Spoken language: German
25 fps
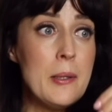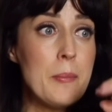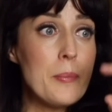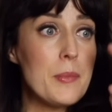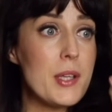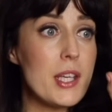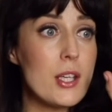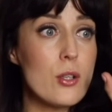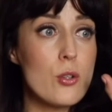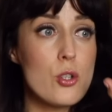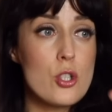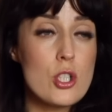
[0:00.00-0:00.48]

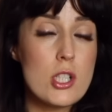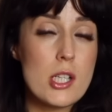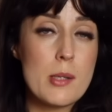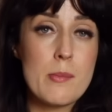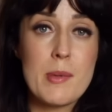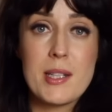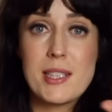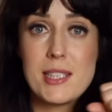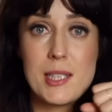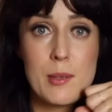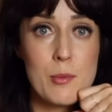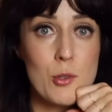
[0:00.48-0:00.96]
ich kuschel
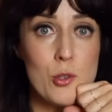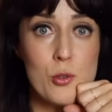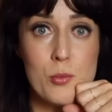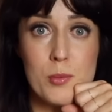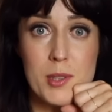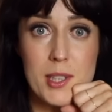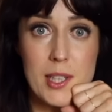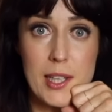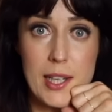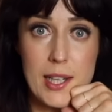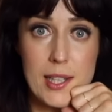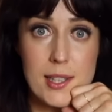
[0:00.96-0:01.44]
immer zehn Minuten
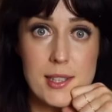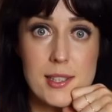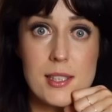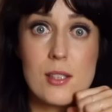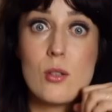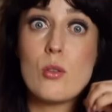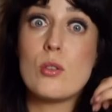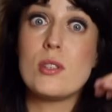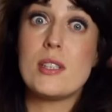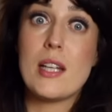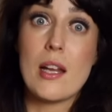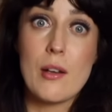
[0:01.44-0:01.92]
mit der Katze
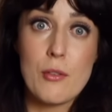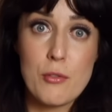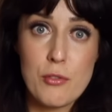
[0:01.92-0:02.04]
und dann